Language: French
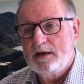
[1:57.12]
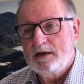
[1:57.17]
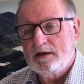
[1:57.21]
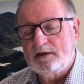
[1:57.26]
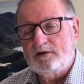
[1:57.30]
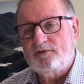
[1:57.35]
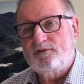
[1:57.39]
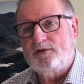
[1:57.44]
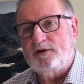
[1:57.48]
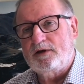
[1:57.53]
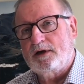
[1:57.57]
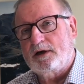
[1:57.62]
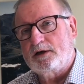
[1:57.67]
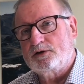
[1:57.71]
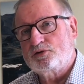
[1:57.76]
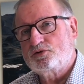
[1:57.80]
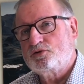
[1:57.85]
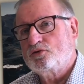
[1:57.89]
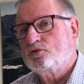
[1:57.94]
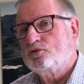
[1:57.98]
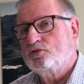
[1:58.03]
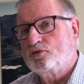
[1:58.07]
les
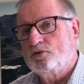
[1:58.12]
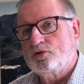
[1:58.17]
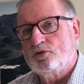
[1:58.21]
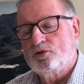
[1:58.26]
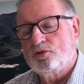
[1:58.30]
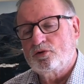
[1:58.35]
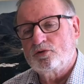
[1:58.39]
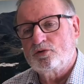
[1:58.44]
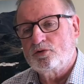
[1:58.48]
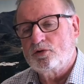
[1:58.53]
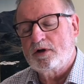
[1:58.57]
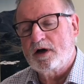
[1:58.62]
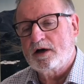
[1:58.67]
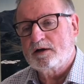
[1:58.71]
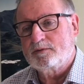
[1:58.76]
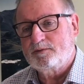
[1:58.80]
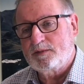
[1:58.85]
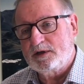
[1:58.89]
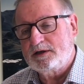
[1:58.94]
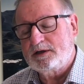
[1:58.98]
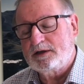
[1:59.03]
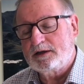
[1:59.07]
fédérations de,
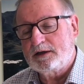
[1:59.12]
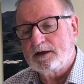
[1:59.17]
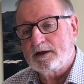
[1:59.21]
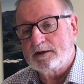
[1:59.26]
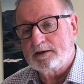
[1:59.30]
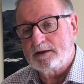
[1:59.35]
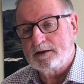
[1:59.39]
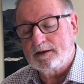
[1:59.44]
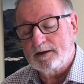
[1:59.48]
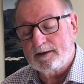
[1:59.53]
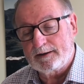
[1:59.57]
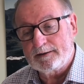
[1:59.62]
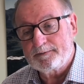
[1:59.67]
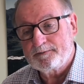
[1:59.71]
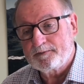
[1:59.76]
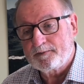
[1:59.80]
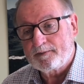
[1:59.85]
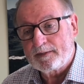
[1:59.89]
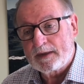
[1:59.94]
l'arc méditerranéen. Hein.